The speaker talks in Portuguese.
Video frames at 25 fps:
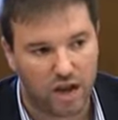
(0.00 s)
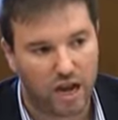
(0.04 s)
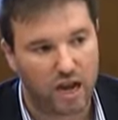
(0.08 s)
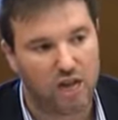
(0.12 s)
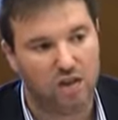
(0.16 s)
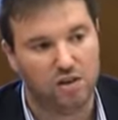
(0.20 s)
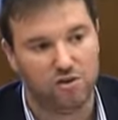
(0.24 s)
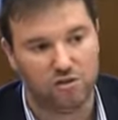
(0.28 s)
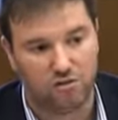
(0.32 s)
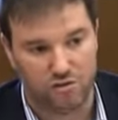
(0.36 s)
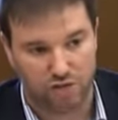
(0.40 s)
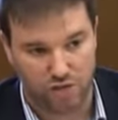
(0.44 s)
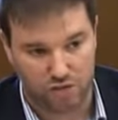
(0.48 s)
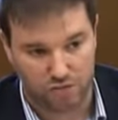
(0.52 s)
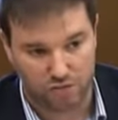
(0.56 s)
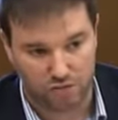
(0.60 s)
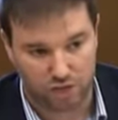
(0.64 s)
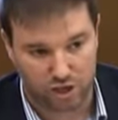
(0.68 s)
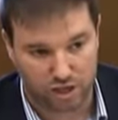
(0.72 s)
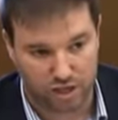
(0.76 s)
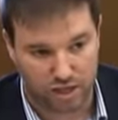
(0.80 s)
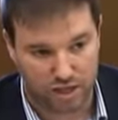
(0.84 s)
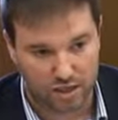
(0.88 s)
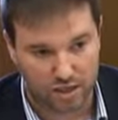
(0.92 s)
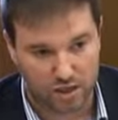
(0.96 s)
Elas serão
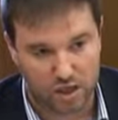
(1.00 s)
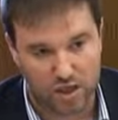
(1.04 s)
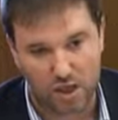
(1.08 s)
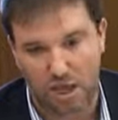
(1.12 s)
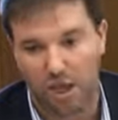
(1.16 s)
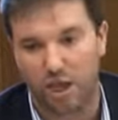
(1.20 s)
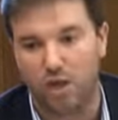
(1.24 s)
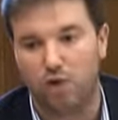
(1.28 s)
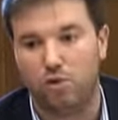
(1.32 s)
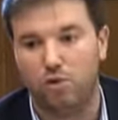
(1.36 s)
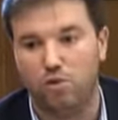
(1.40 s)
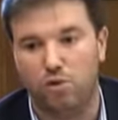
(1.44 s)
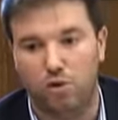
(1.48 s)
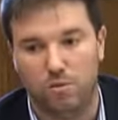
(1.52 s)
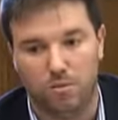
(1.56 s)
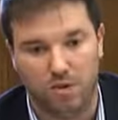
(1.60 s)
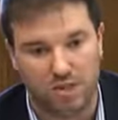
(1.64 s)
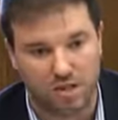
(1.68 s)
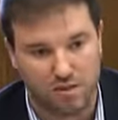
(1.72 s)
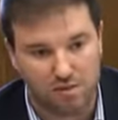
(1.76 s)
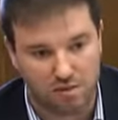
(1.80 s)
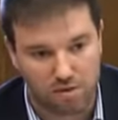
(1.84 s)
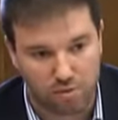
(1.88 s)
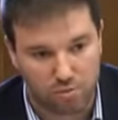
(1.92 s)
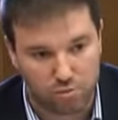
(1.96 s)
fechadas em
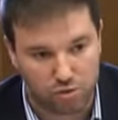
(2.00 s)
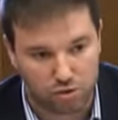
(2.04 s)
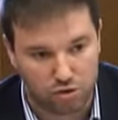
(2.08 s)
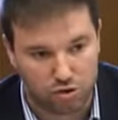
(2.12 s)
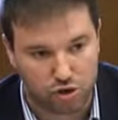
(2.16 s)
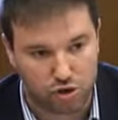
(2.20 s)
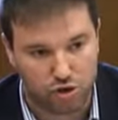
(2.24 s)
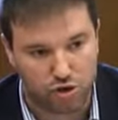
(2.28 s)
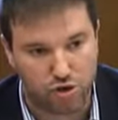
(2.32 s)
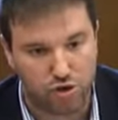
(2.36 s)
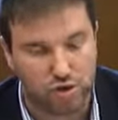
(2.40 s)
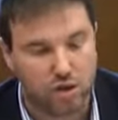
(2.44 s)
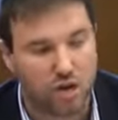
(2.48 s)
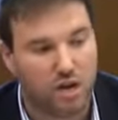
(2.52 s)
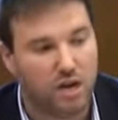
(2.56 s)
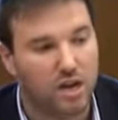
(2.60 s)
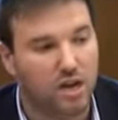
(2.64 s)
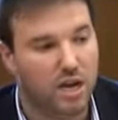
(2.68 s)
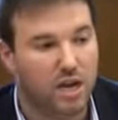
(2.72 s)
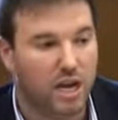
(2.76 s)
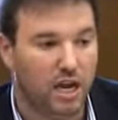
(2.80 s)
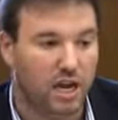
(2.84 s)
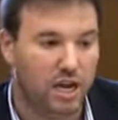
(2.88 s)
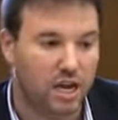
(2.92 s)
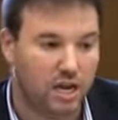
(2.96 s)
regulamentação posterior
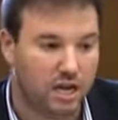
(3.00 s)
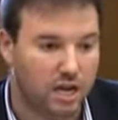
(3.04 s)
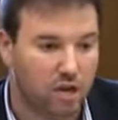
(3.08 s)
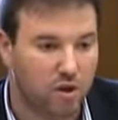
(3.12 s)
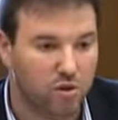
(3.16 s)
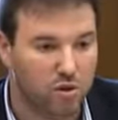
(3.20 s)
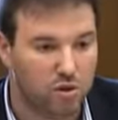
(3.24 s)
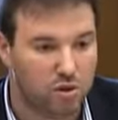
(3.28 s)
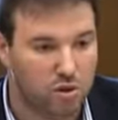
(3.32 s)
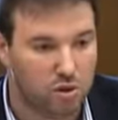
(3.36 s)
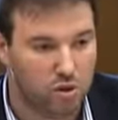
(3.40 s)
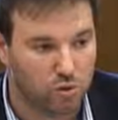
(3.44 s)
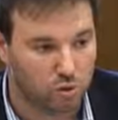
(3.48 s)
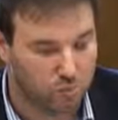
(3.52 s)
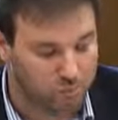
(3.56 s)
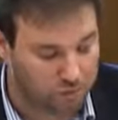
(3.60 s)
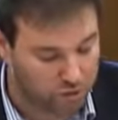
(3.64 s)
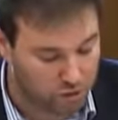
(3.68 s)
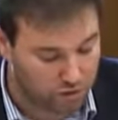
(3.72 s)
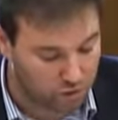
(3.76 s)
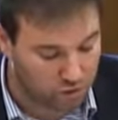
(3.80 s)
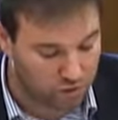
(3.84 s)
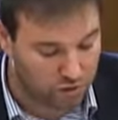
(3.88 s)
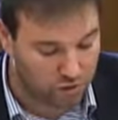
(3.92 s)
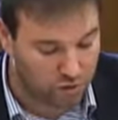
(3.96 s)
e naquilo que o
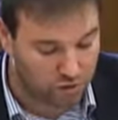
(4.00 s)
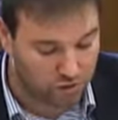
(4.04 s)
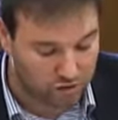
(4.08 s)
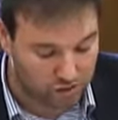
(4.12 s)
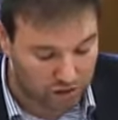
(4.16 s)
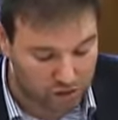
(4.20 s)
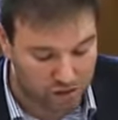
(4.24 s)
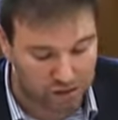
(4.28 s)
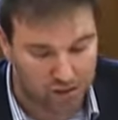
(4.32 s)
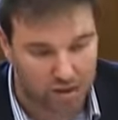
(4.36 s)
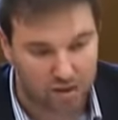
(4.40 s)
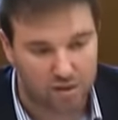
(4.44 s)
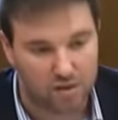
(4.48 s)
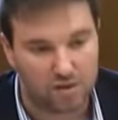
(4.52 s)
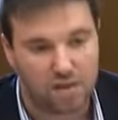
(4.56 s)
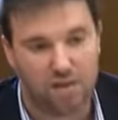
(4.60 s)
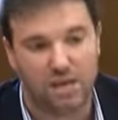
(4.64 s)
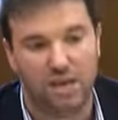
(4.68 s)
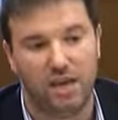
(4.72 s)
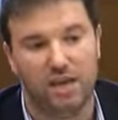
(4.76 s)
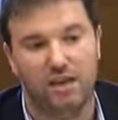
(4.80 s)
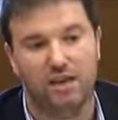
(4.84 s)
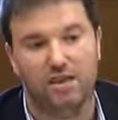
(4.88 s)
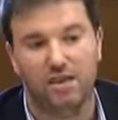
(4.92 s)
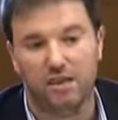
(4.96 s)
Partido Socialista entende
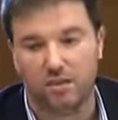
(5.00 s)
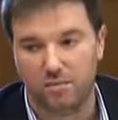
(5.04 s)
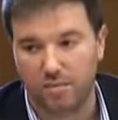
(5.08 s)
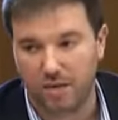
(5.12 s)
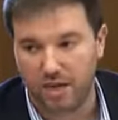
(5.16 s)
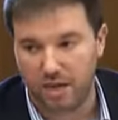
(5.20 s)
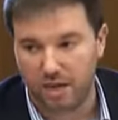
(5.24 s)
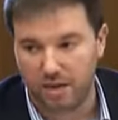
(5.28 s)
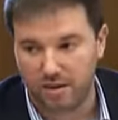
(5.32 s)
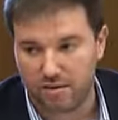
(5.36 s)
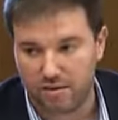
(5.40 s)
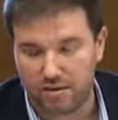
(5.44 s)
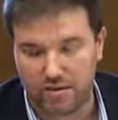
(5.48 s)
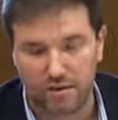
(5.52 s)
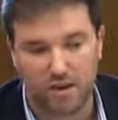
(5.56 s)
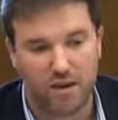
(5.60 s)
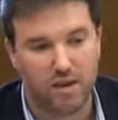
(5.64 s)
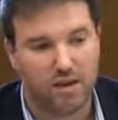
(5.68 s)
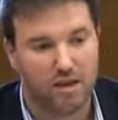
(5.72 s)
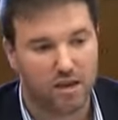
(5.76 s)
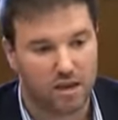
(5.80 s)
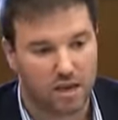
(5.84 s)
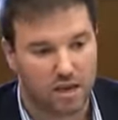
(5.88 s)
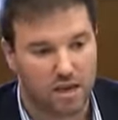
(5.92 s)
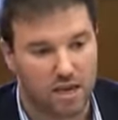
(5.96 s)
que é determinante,
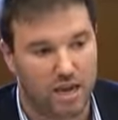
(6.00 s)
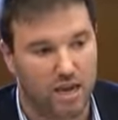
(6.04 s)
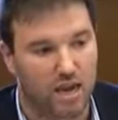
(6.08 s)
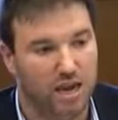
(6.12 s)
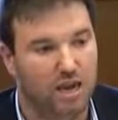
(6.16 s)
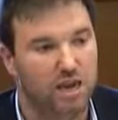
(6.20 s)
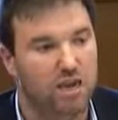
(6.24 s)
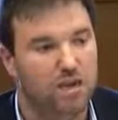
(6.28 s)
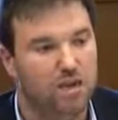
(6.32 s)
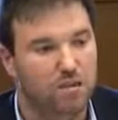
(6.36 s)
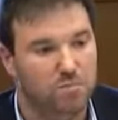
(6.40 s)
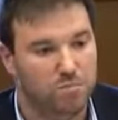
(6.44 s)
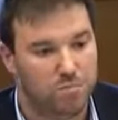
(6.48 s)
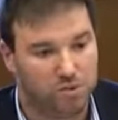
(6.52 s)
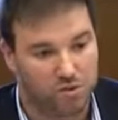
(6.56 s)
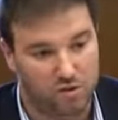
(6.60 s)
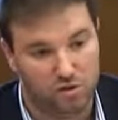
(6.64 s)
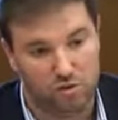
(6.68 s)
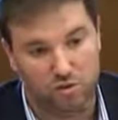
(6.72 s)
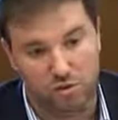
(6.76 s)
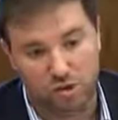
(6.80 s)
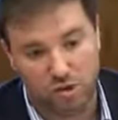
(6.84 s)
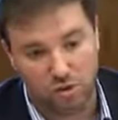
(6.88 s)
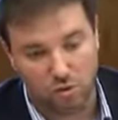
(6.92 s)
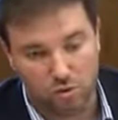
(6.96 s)
que é
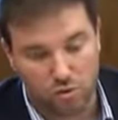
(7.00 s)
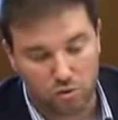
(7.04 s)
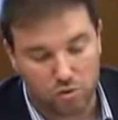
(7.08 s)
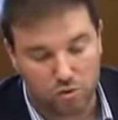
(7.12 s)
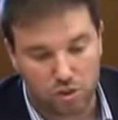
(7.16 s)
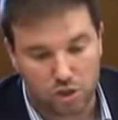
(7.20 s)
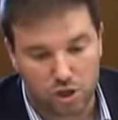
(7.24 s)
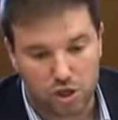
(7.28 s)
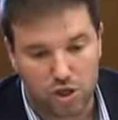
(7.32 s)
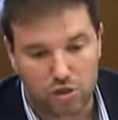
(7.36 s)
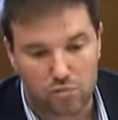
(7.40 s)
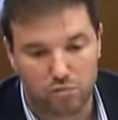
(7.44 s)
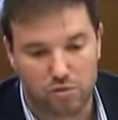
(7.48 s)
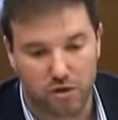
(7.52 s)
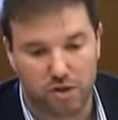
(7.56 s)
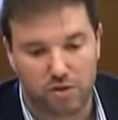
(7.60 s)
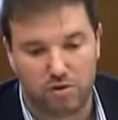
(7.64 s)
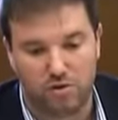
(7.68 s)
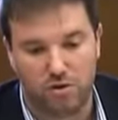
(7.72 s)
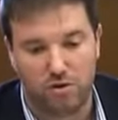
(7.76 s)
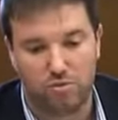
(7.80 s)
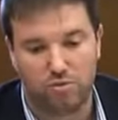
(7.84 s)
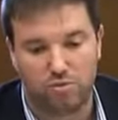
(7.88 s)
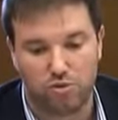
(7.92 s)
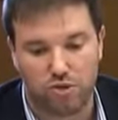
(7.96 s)
precisamente no que diz
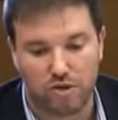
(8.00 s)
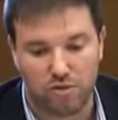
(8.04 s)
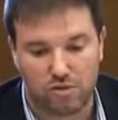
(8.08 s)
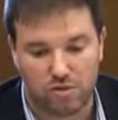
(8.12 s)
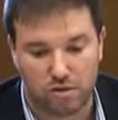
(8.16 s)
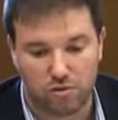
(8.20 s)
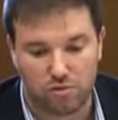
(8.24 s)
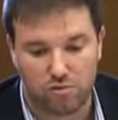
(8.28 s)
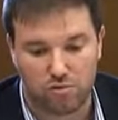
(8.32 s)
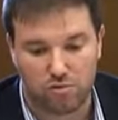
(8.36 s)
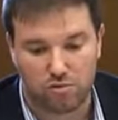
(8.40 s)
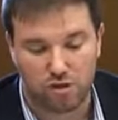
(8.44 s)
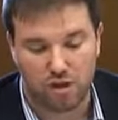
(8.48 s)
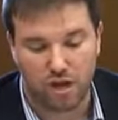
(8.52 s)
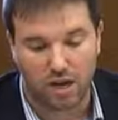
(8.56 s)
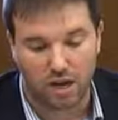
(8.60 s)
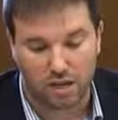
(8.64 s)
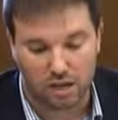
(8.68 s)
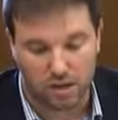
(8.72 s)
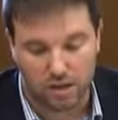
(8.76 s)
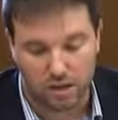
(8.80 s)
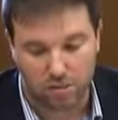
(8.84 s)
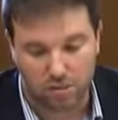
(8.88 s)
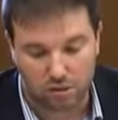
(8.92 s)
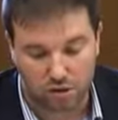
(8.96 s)
respeito à proteção
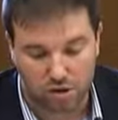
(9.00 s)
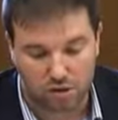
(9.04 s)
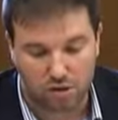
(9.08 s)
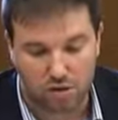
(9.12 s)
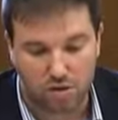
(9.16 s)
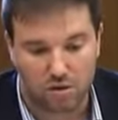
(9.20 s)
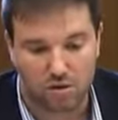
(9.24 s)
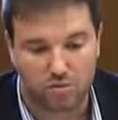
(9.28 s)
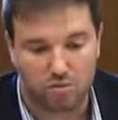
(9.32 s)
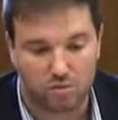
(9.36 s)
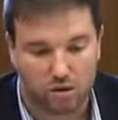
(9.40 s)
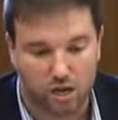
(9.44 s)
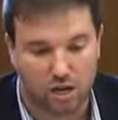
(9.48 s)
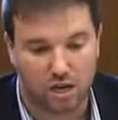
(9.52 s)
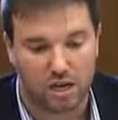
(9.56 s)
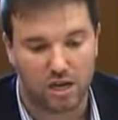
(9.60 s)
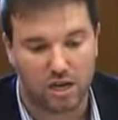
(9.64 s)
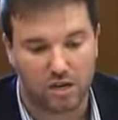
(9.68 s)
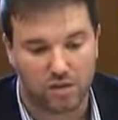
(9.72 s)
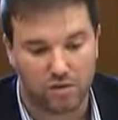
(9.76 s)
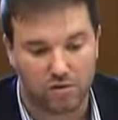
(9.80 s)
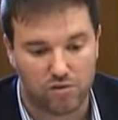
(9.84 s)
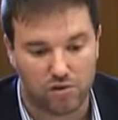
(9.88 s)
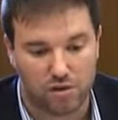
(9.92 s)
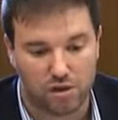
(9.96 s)
social Vou e à proteção laboral e
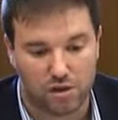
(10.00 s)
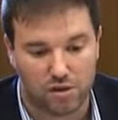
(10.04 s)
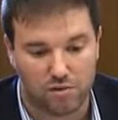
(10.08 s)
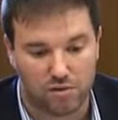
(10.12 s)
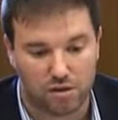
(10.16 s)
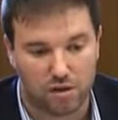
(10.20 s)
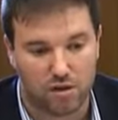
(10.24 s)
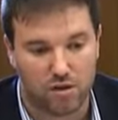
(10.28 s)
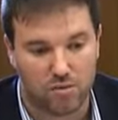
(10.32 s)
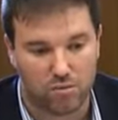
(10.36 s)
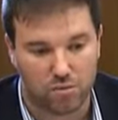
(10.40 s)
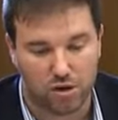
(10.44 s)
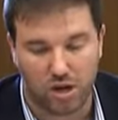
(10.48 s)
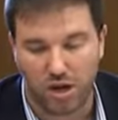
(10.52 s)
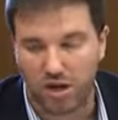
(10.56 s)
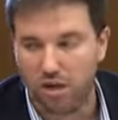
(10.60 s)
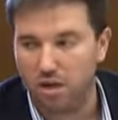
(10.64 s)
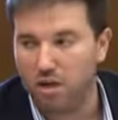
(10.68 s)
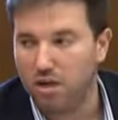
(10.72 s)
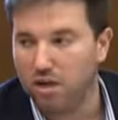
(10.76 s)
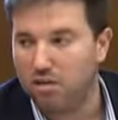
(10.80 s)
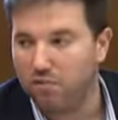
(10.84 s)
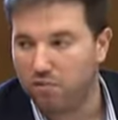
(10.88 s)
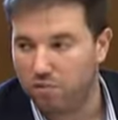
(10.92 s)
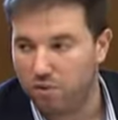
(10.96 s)
à pedir conclua,
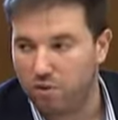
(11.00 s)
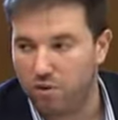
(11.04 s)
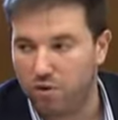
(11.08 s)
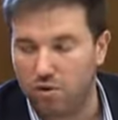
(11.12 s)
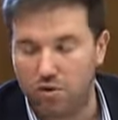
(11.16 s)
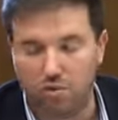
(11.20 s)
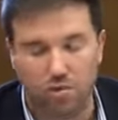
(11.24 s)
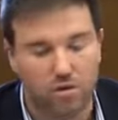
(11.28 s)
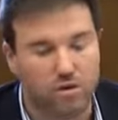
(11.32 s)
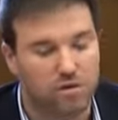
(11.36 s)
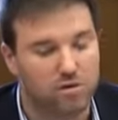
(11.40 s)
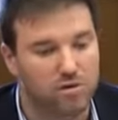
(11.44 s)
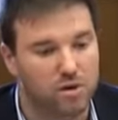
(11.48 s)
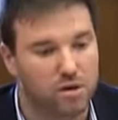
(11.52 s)
laboral. por favor.